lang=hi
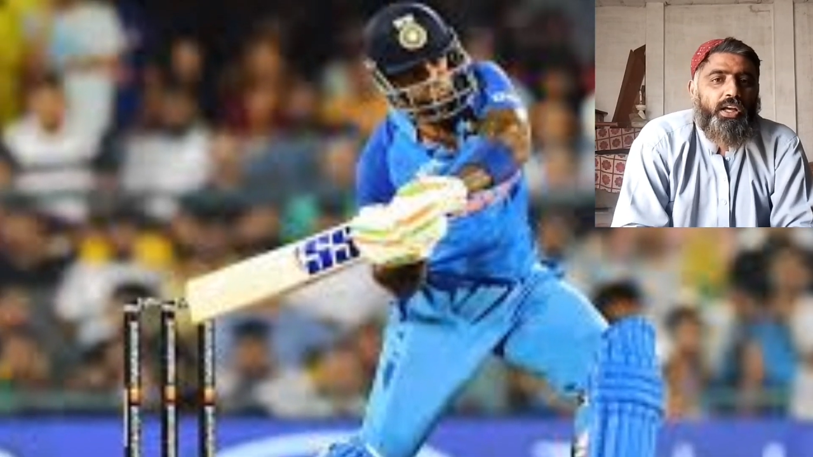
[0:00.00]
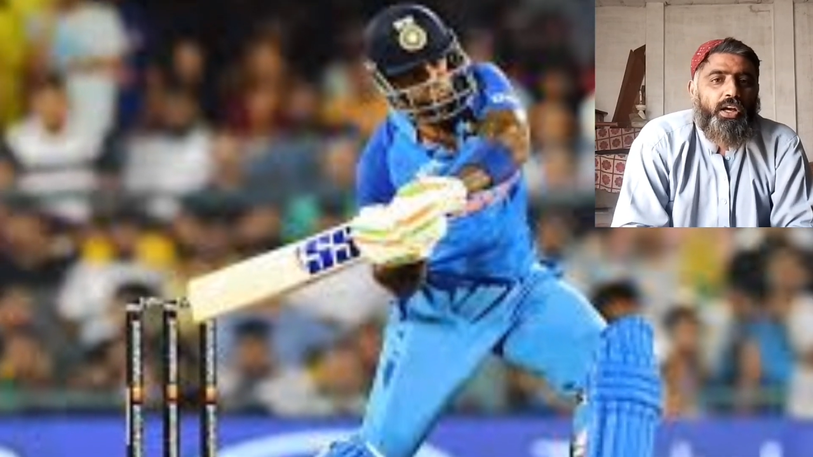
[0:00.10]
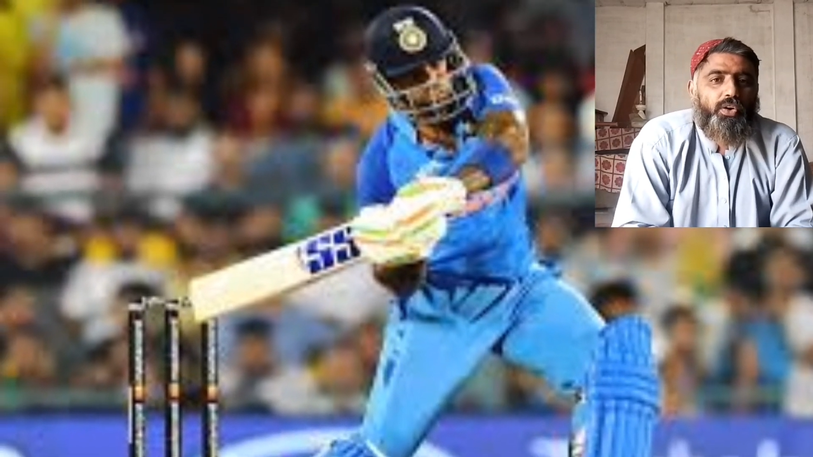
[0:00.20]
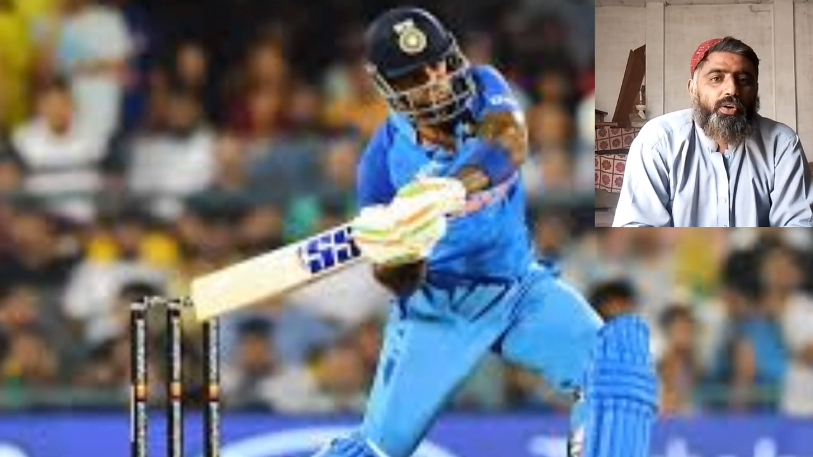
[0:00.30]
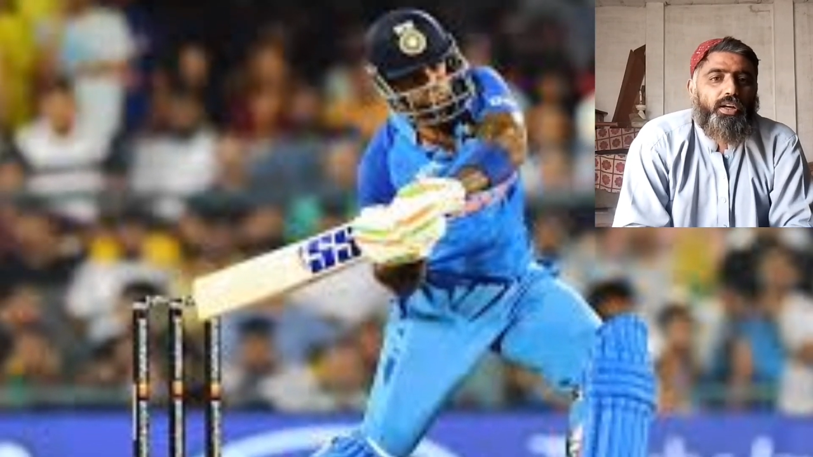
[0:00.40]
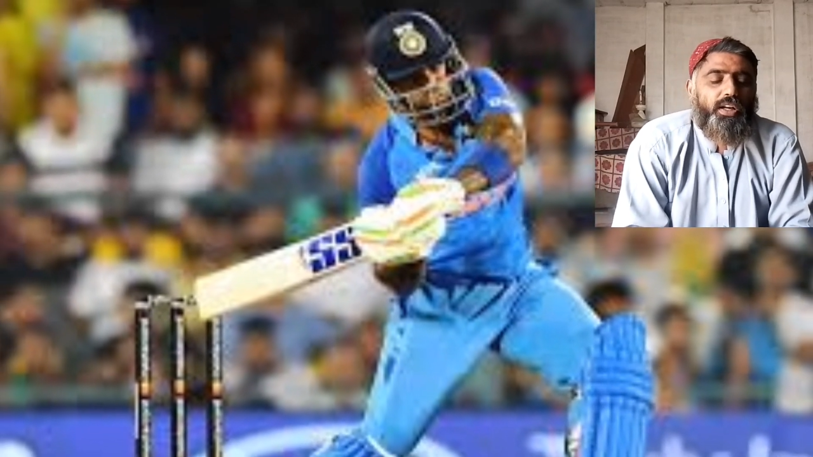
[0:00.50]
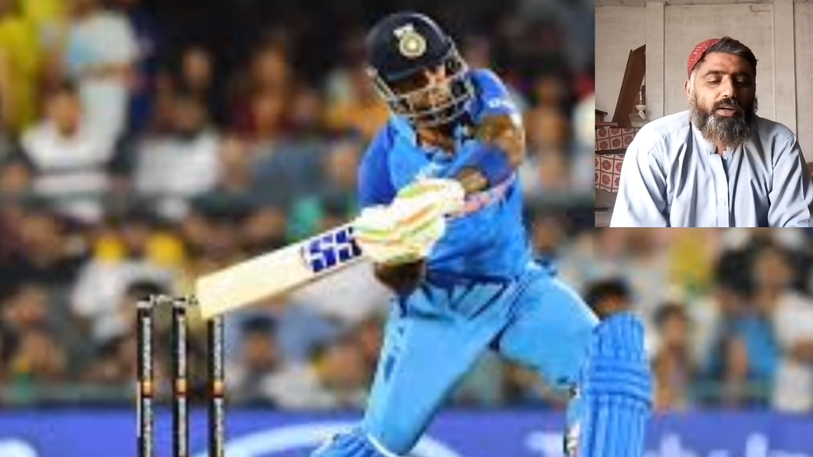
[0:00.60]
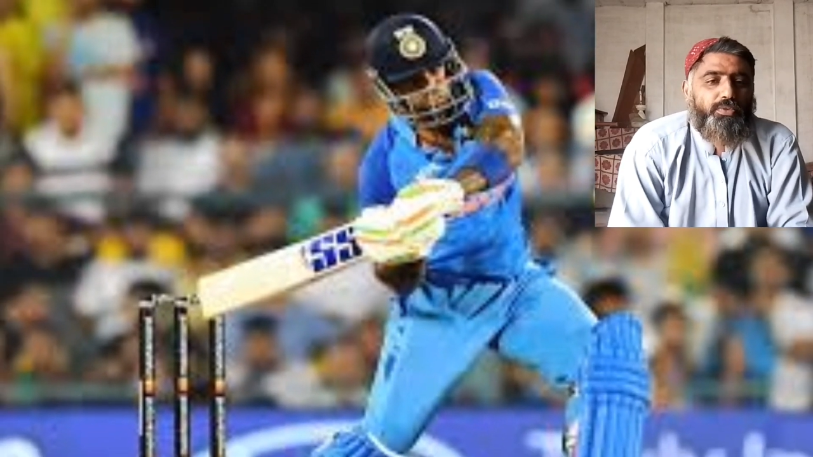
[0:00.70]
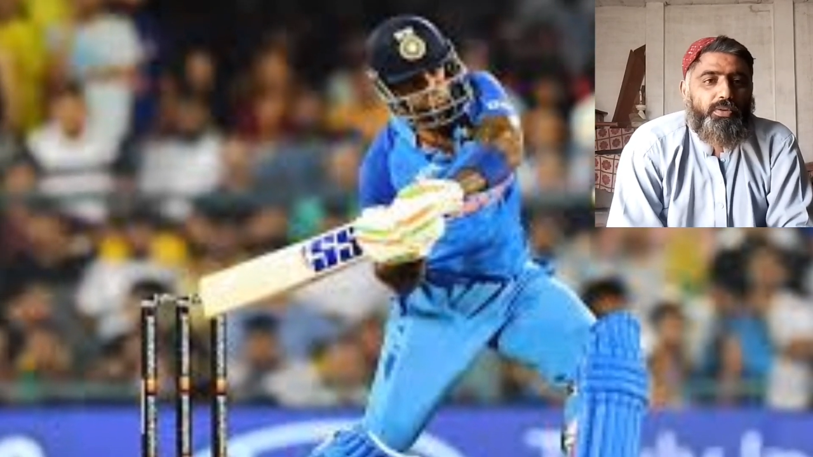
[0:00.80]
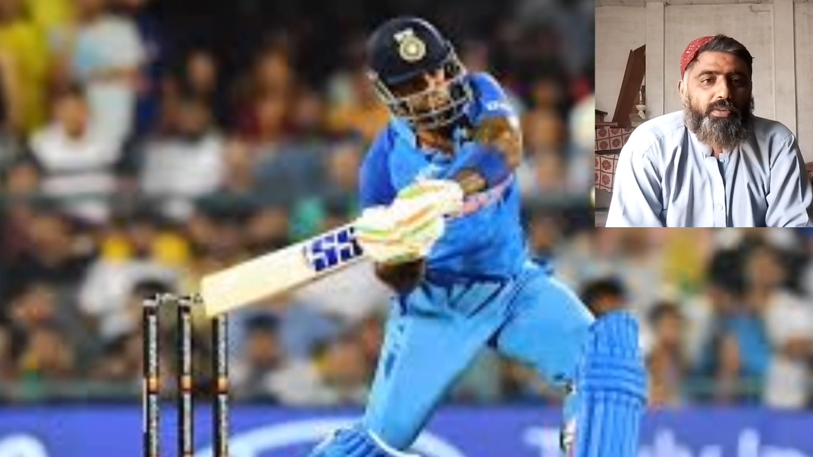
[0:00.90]
और अगर
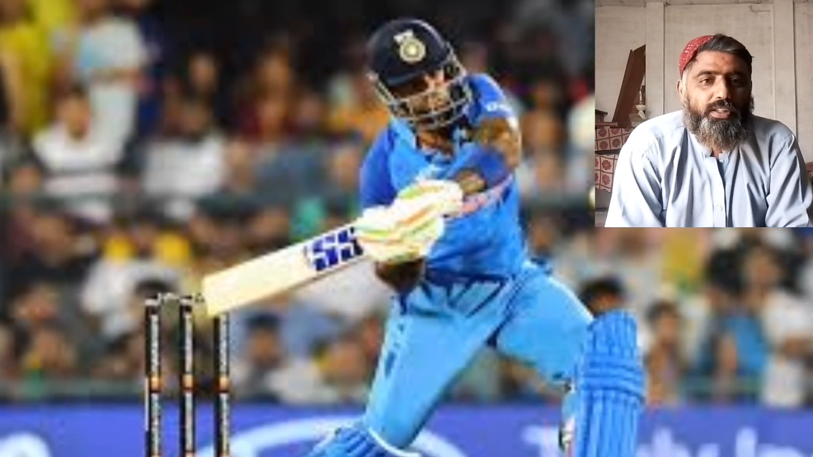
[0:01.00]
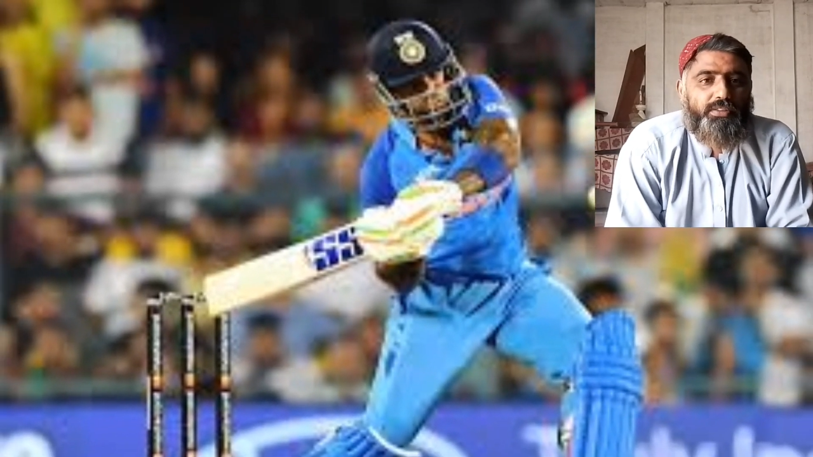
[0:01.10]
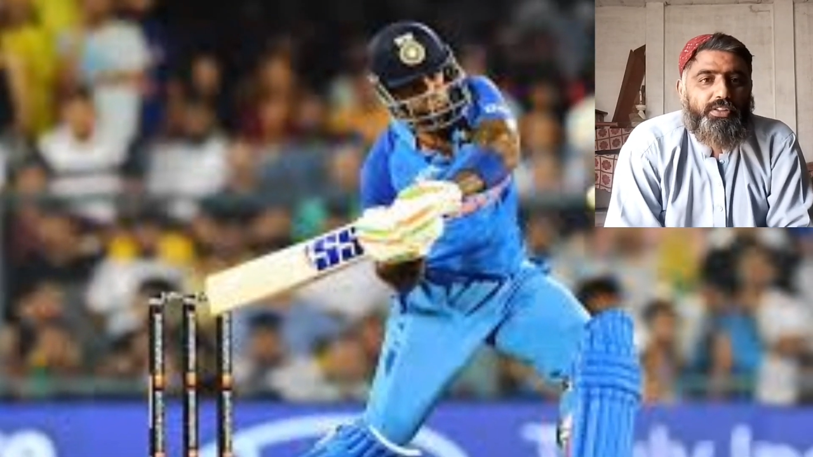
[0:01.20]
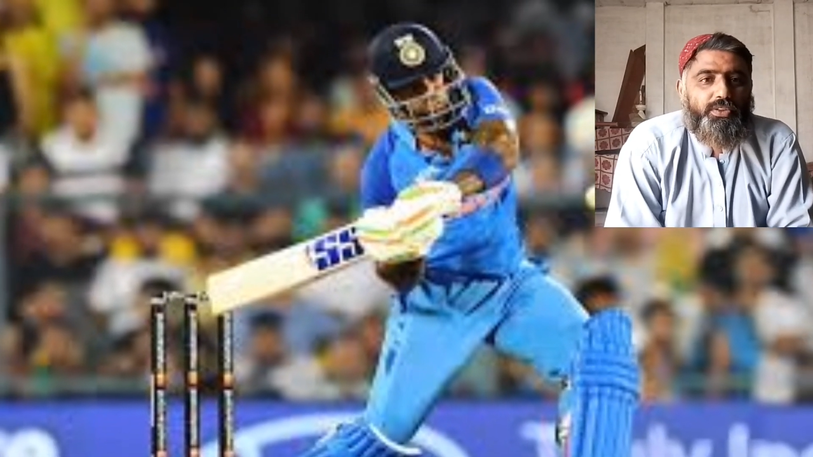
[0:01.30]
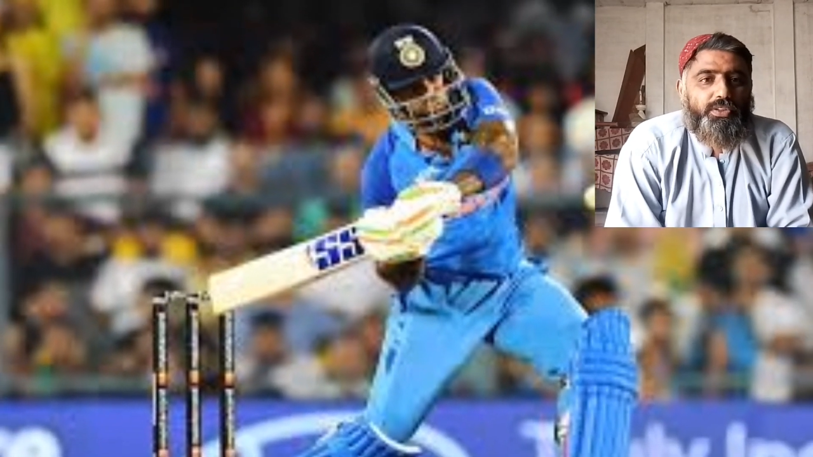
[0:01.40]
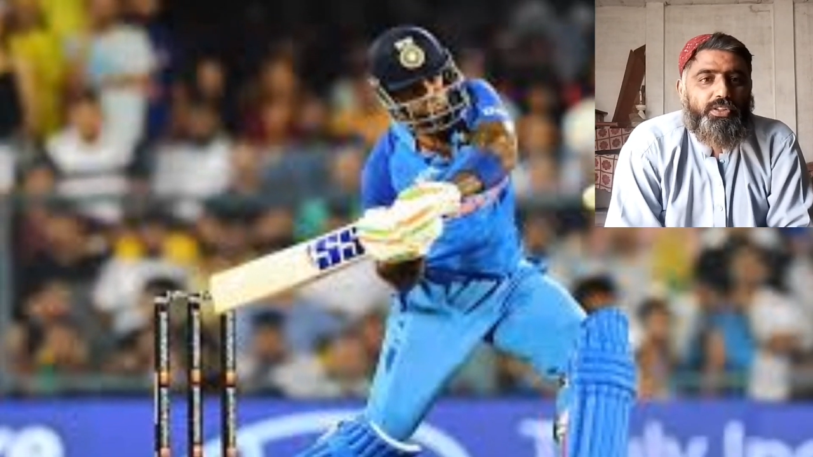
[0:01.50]
आपको हमारी ये वीडियो अच्छी